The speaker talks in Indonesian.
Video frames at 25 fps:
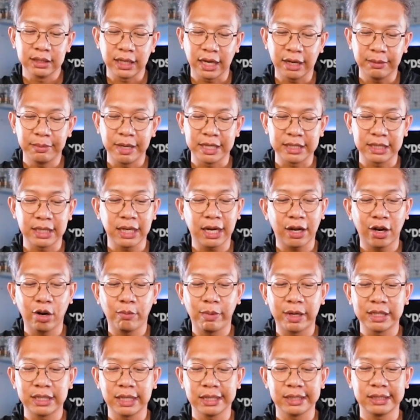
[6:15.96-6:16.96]
Saya biasanya kalau
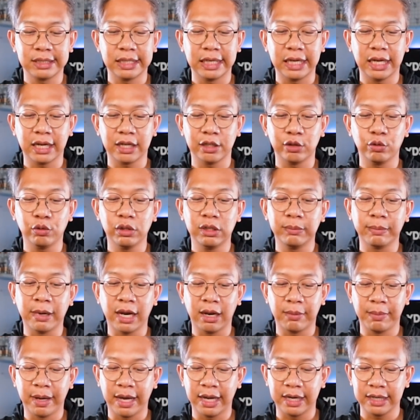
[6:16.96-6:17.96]
masang stiker itu di
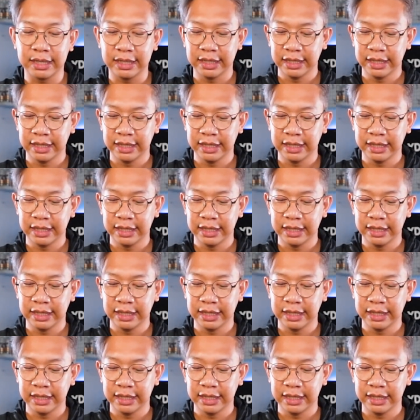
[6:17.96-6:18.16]
malam hari.